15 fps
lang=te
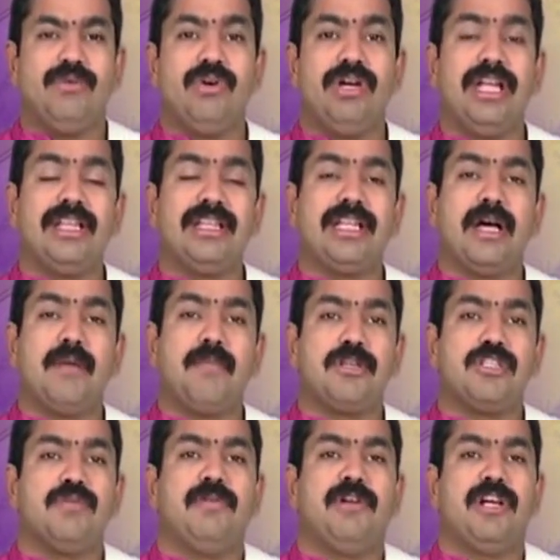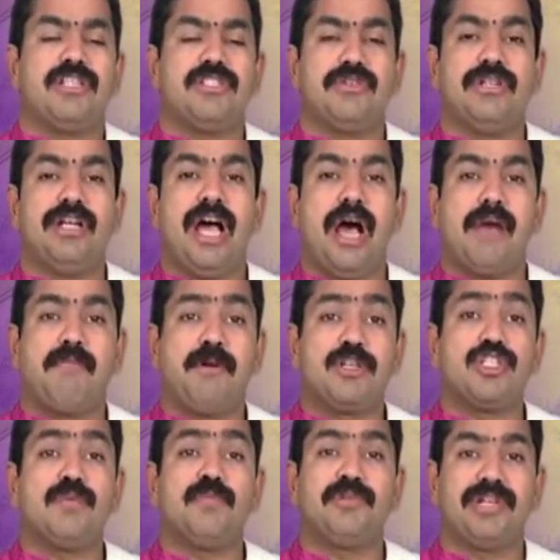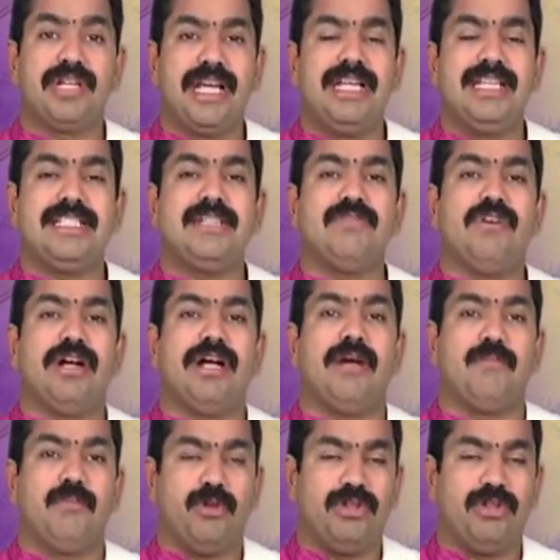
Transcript: ఒళ్ళంతా పసుపు రాసుకుని ఆ పసుపు నలిచి ఒక